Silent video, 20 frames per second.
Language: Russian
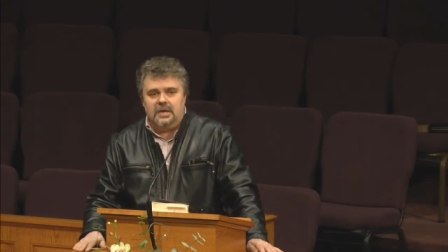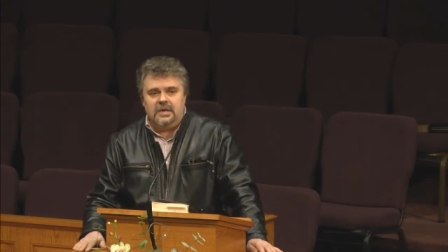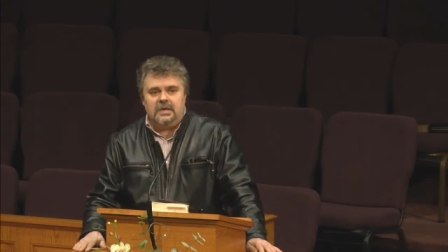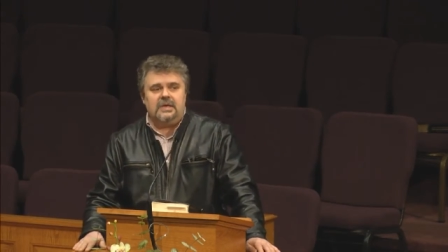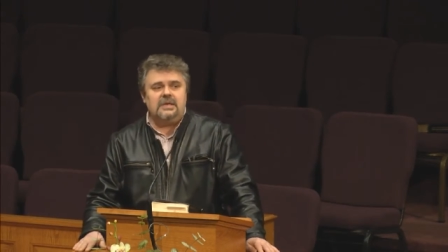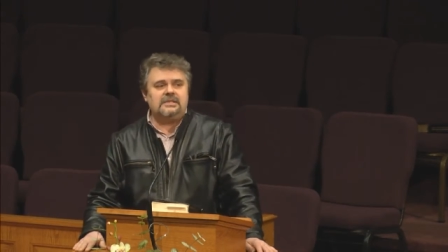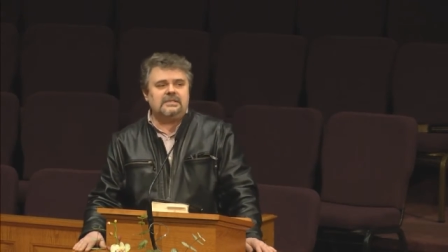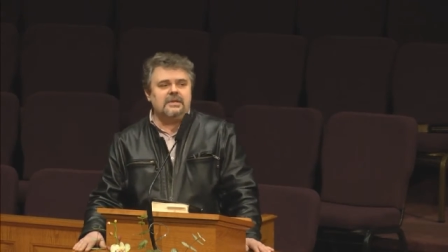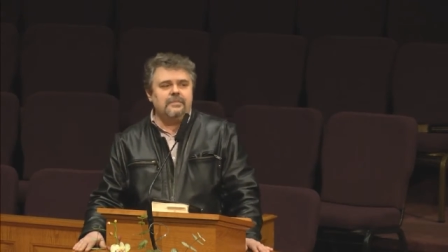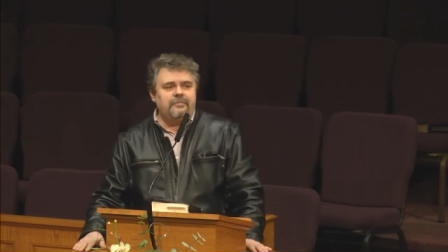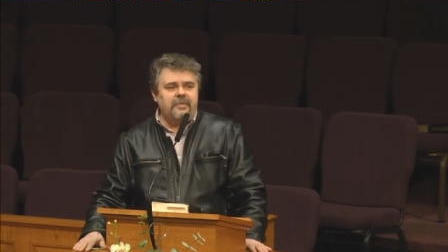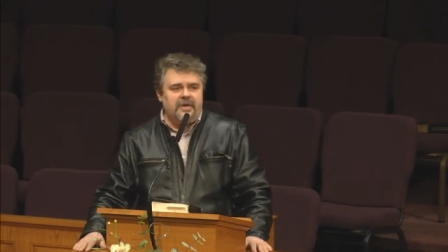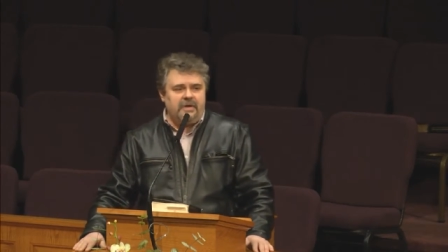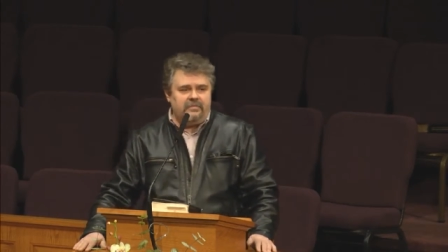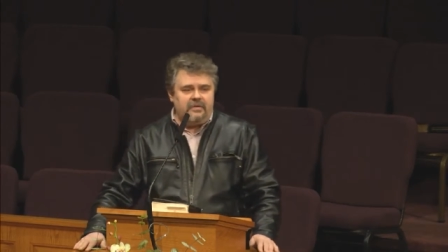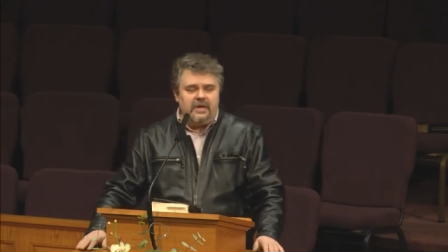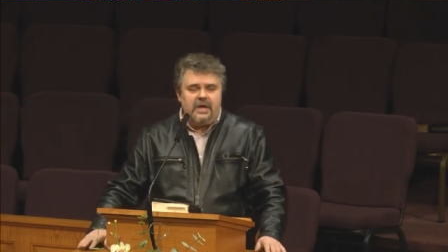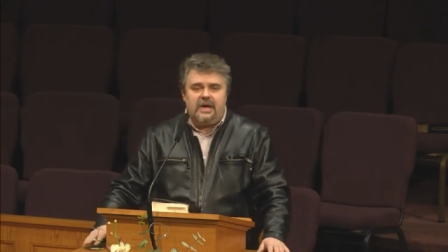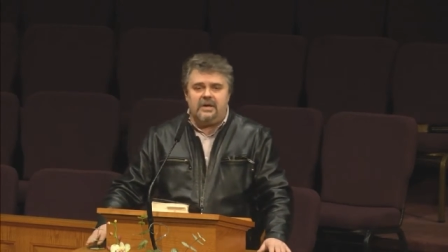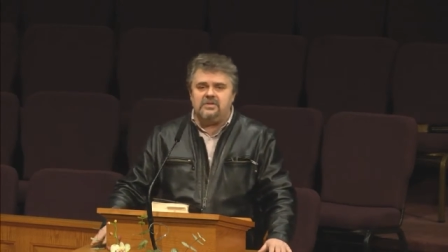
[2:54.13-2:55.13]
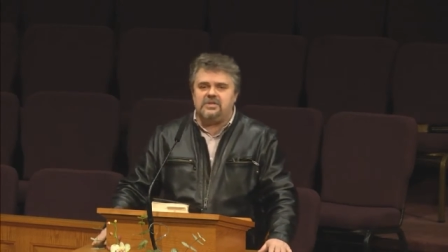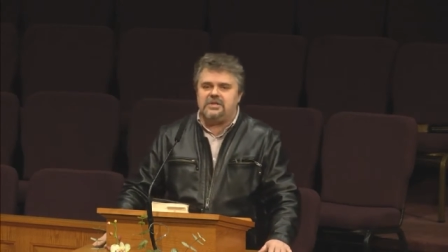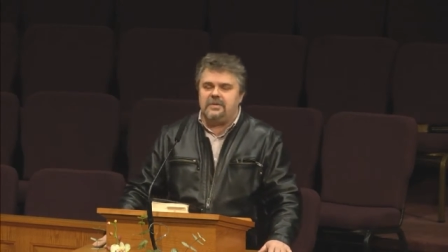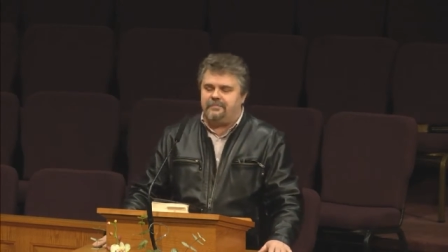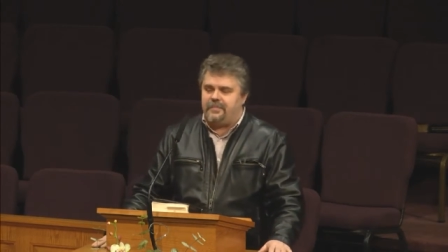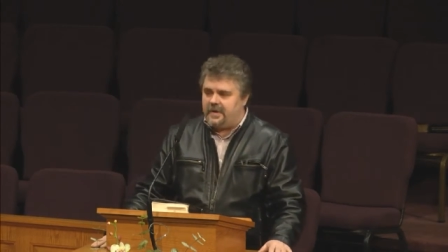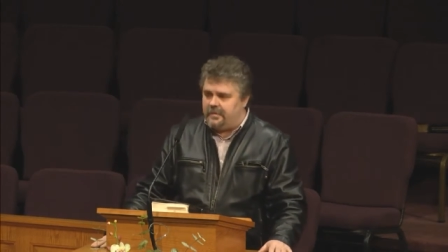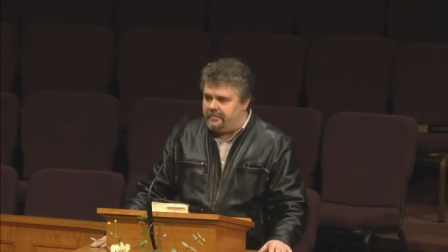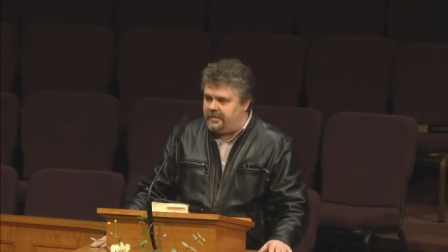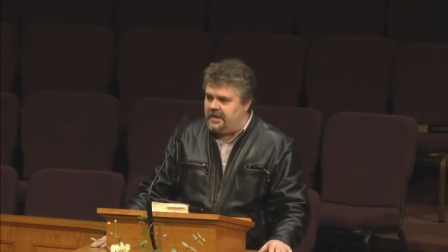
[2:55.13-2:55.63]
если появляются
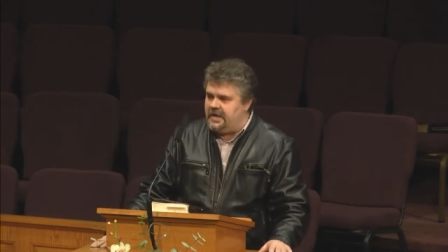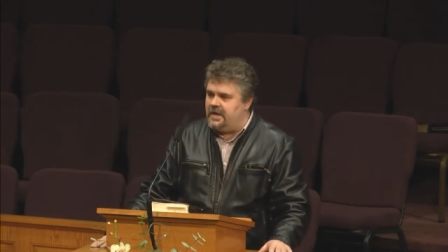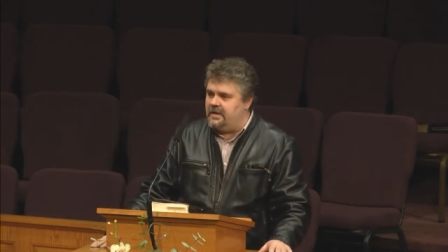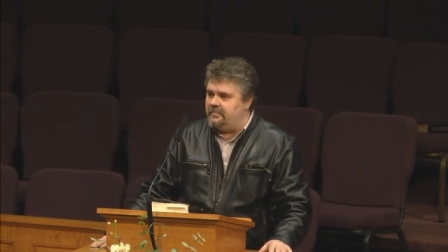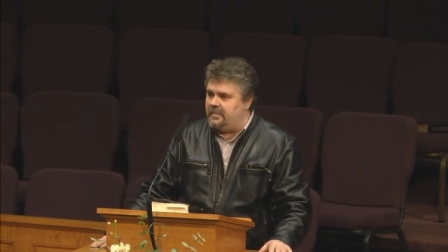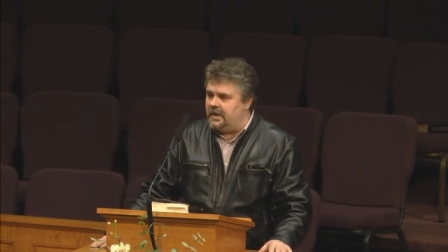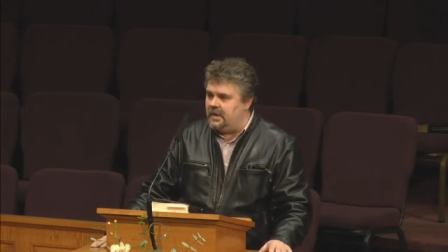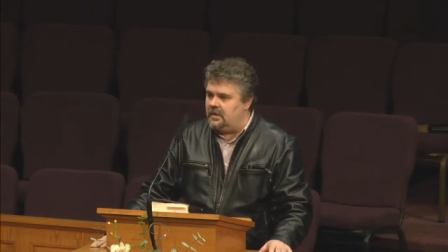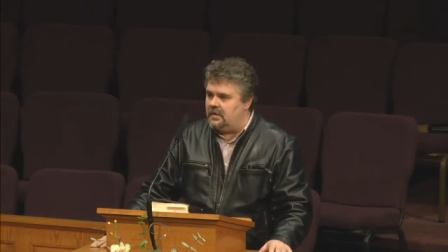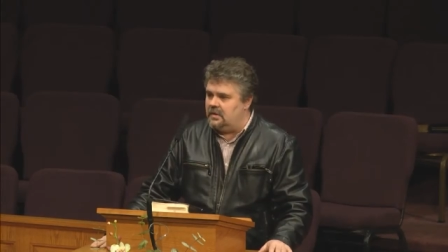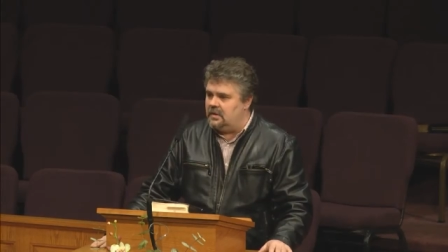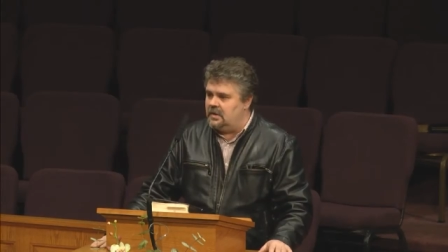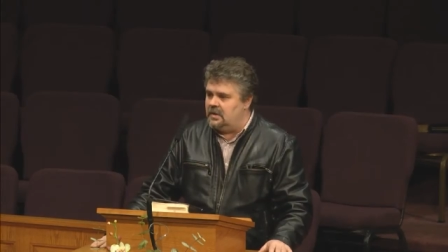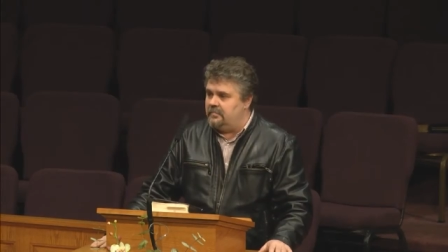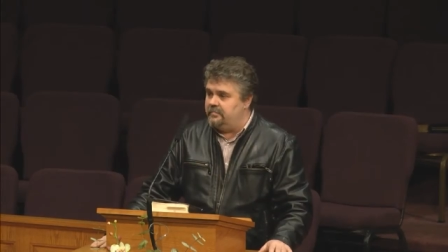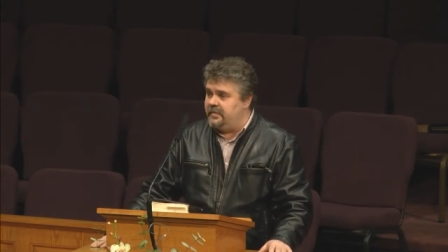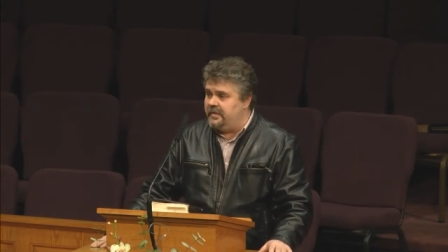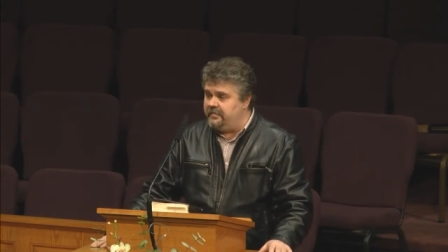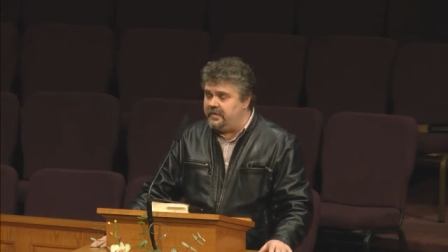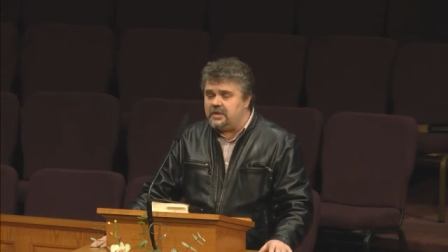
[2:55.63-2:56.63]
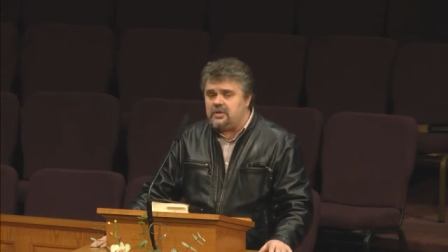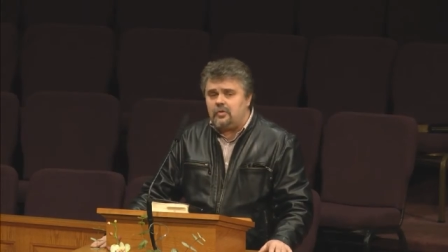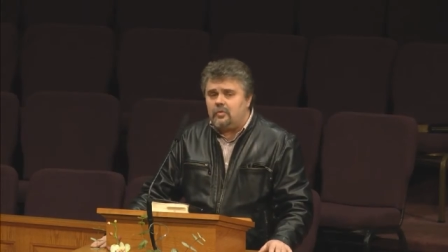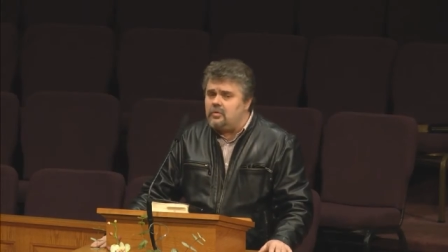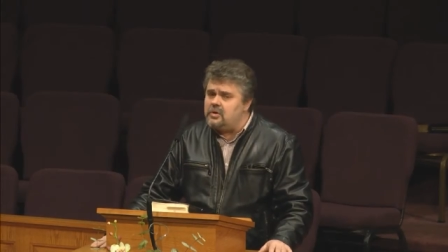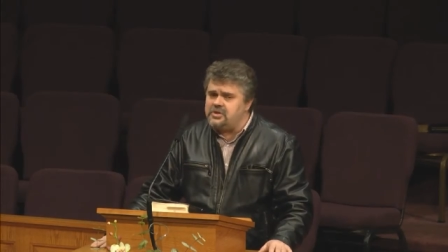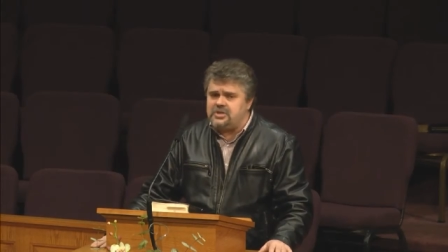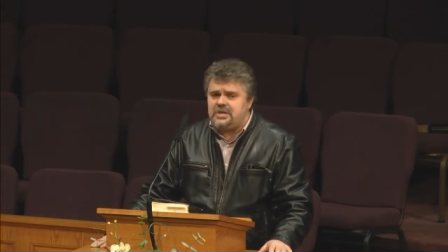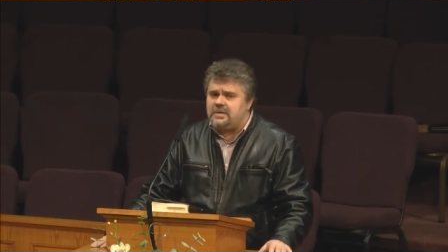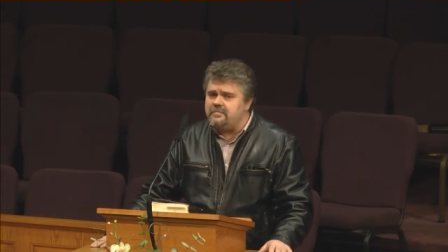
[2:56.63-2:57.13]
проблемы – мы ведь
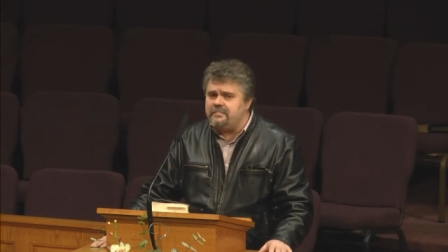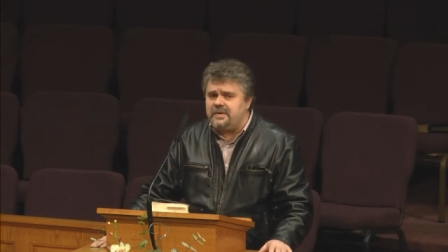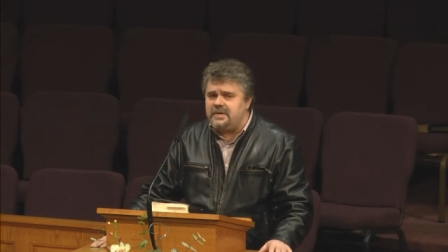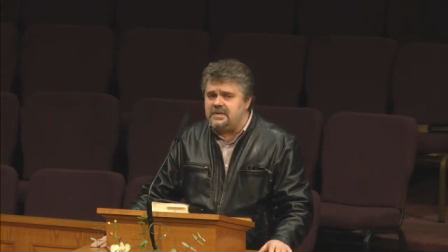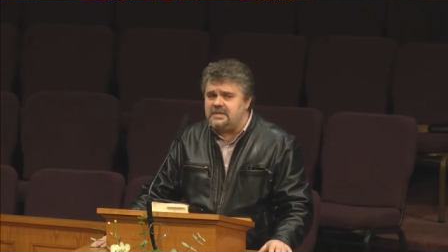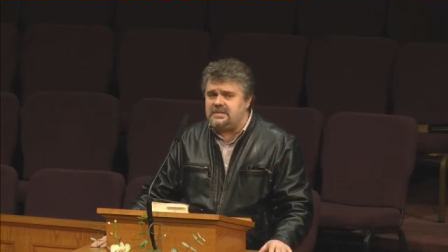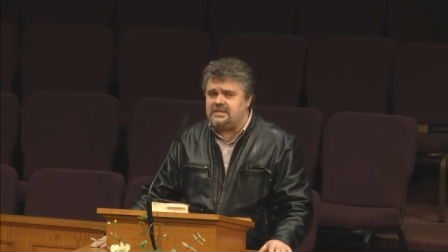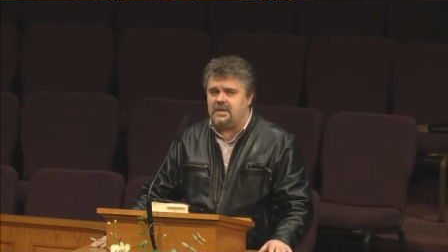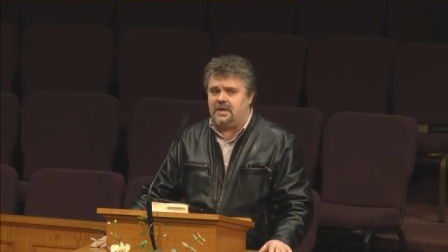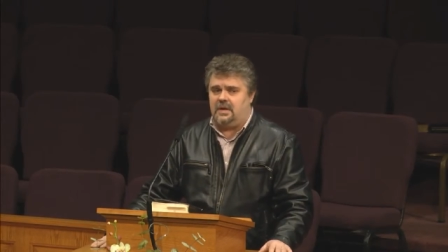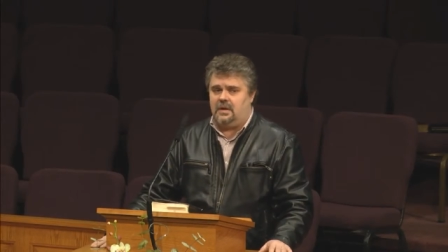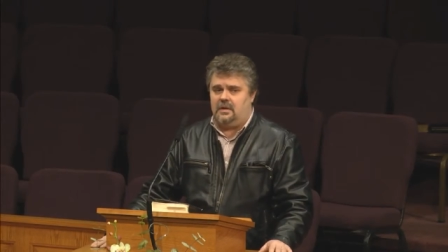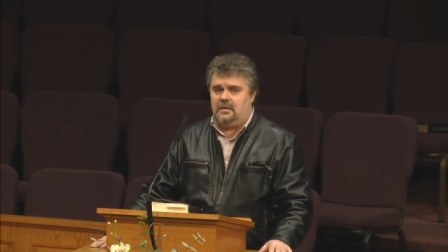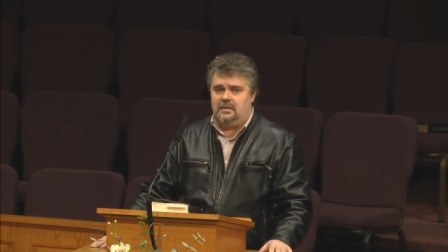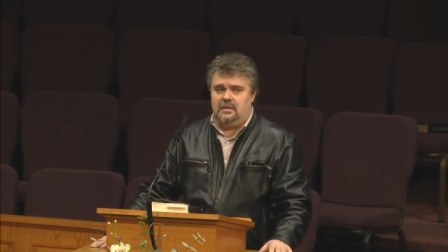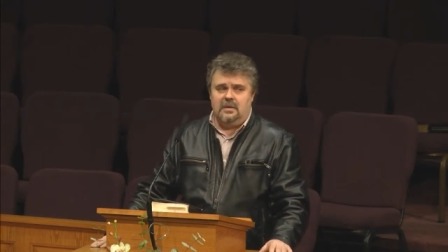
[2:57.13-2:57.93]
очень быстро